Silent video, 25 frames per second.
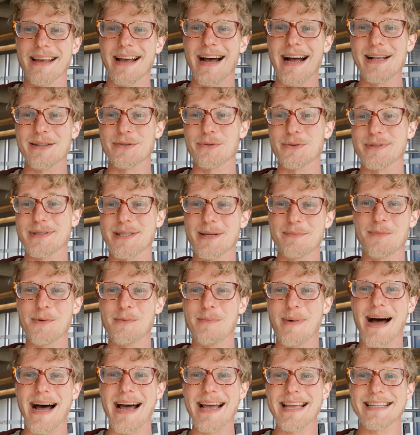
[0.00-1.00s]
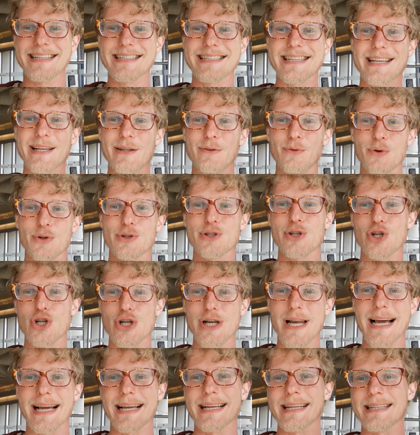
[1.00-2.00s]
Also Tipp Nummer eins: nutze
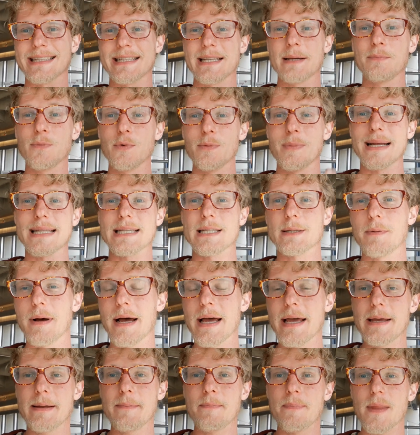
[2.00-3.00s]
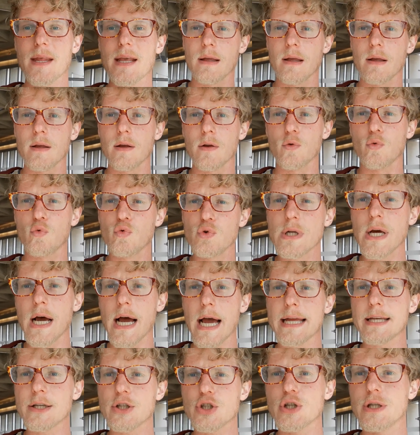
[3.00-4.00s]
Schlangen. Tipp Nummer zwei: ein guter
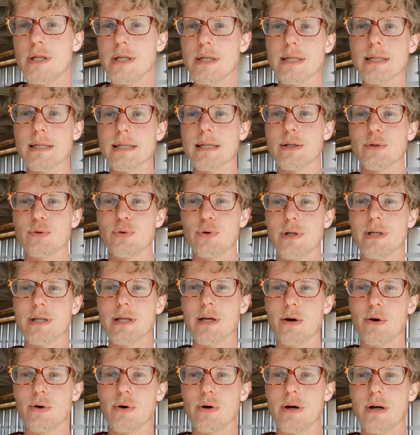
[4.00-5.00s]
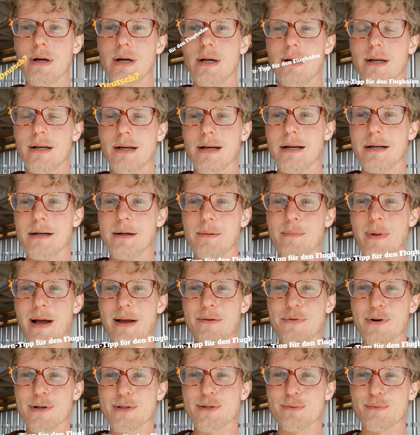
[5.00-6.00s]
Einstieg ist natürlich auch, ähm,
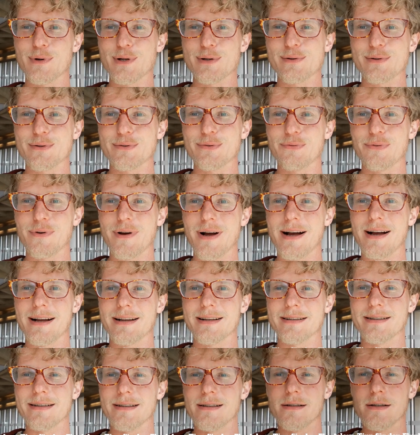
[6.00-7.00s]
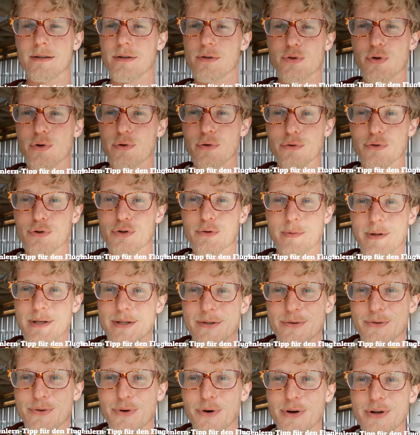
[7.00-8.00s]
einfach zum Beispiel zu fragen, äh, Entschuldigung,
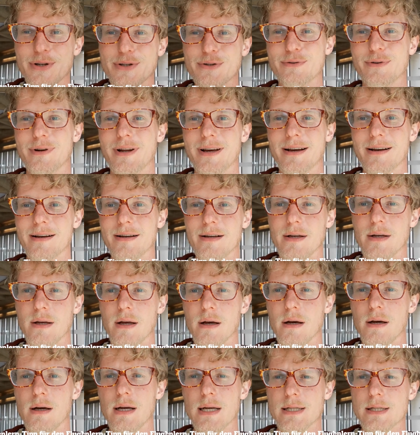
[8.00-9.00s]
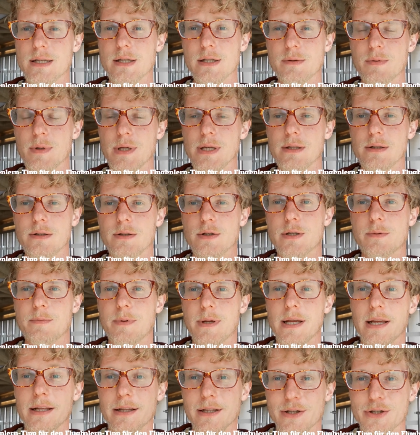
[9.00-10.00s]
sprichst du Deutsch oder äh, excuse me, do you
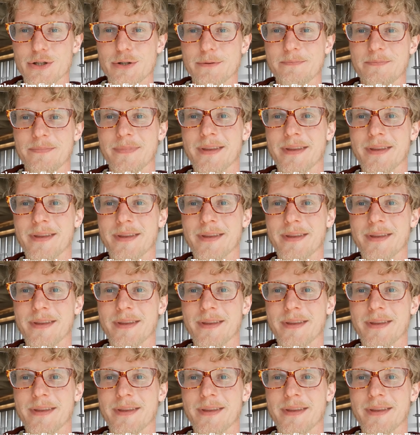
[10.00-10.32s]
speak English?